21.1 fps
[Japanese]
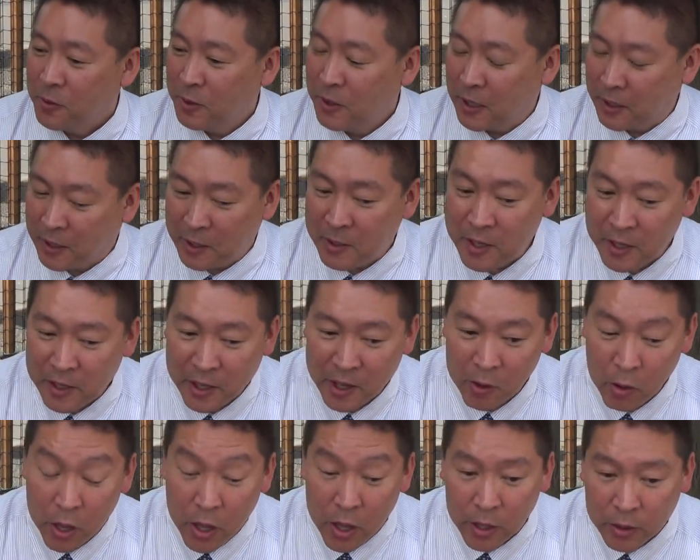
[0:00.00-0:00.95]
だって人間
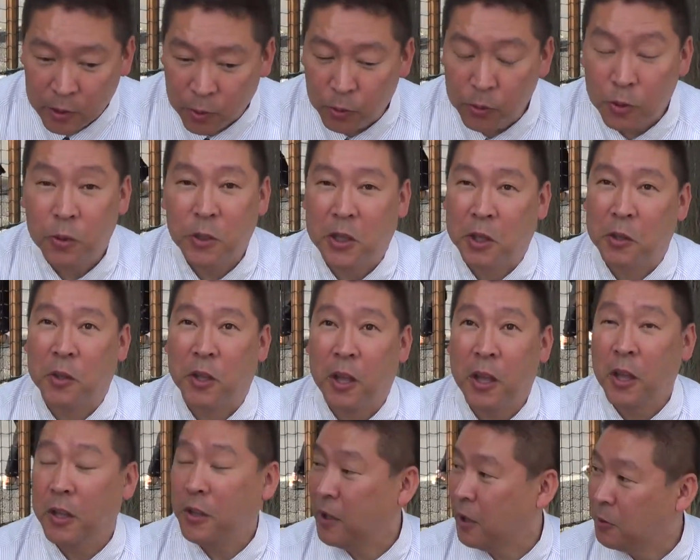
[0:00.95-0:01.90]
えって驚いた時
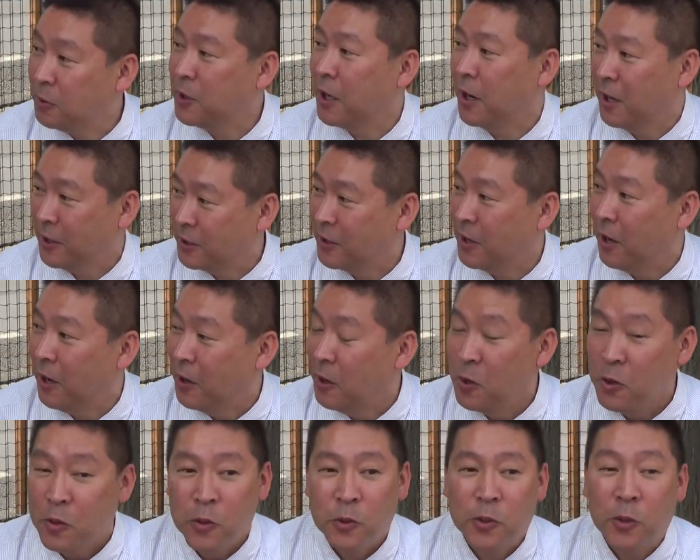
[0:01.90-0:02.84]
えって言うじゃないですか、はい、
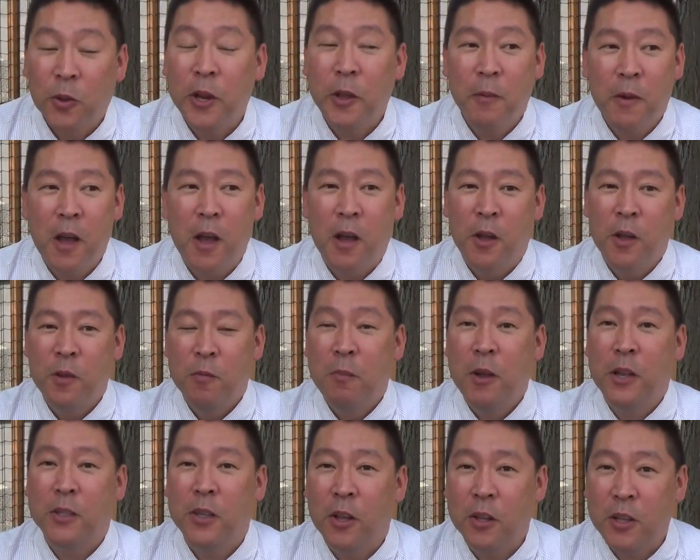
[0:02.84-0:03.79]
それは
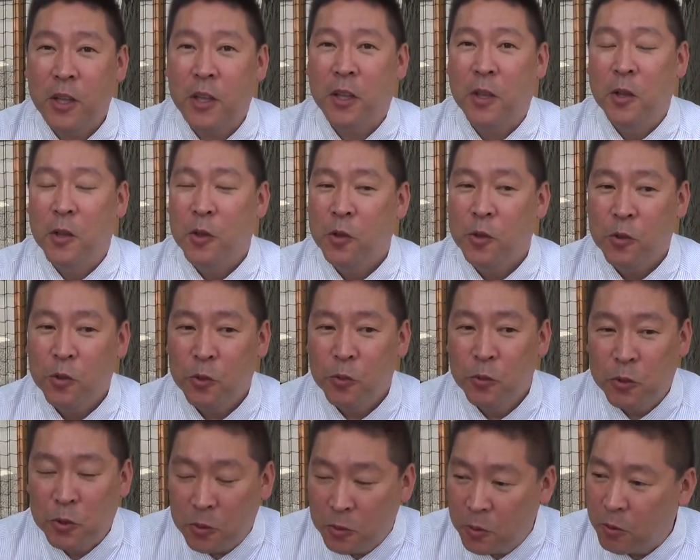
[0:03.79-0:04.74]
まさに
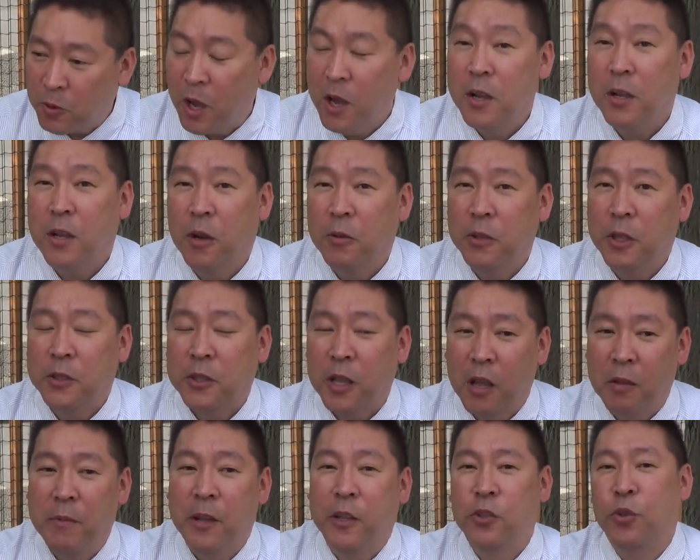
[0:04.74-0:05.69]
普通の感覚で
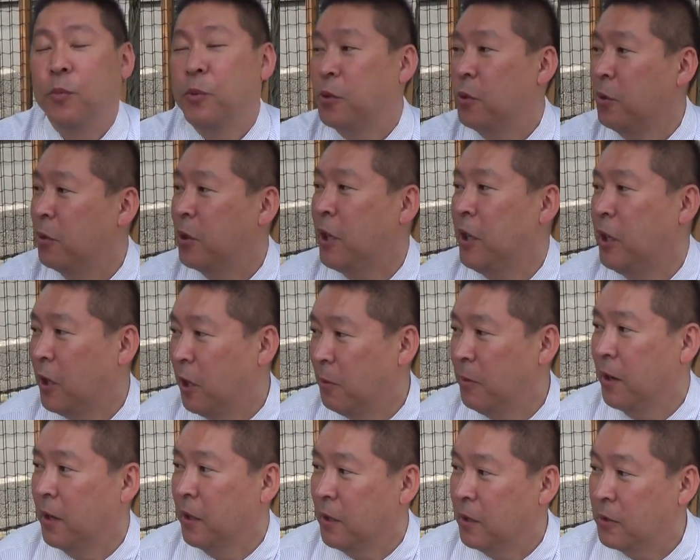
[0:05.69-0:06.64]
裁判長もそれを聞いて
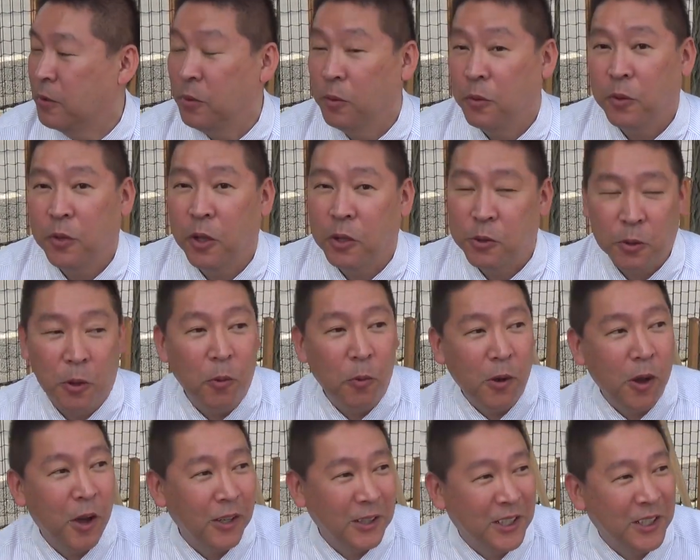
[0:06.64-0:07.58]
るわけですよ、はい、それ
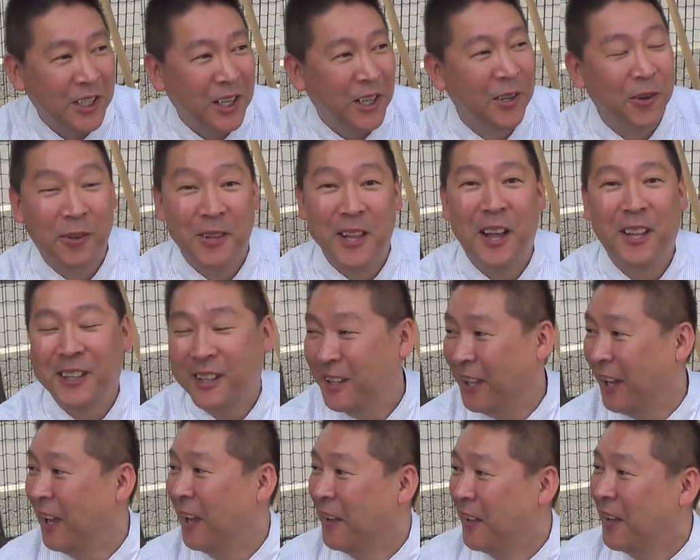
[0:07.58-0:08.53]
おかしいよなっ
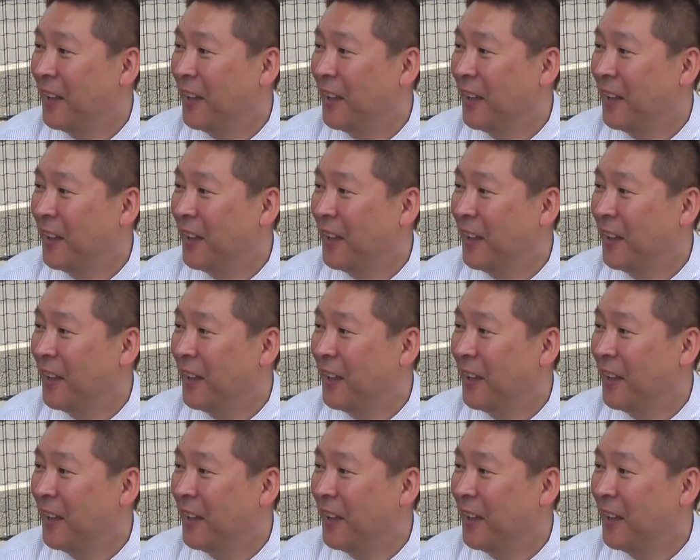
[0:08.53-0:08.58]
てっ